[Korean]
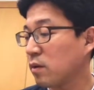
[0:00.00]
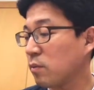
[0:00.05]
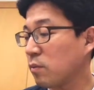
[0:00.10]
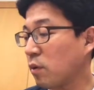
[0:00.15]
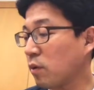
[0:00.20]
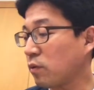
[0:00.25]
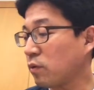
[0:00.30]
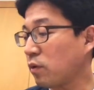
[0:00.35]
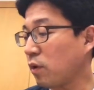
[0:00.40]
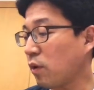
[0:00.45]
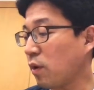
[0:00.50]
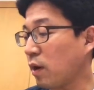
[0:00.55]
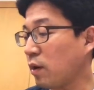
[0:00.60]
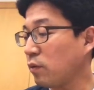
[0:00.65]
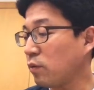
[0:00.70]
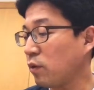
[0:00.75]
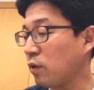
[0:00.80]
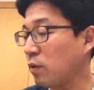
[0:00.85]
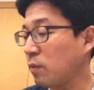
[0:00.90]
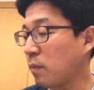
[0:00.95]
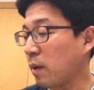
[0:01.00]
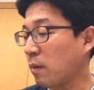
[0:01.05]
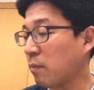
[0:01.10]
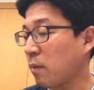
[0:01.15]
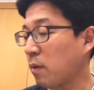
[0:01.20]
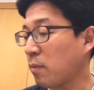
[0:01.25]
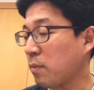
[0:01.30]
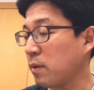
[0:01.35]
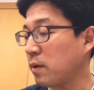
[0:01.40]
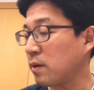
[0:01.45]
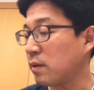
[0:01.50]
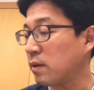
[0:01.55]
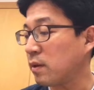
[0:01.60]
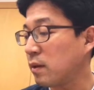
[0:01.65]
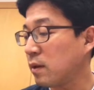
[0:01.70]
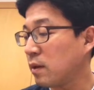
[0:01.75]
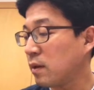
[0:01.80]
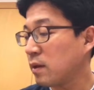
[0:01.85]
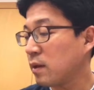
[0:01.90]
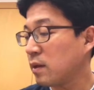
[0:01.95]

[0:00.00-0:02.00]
여기서 할 수 있는 방법은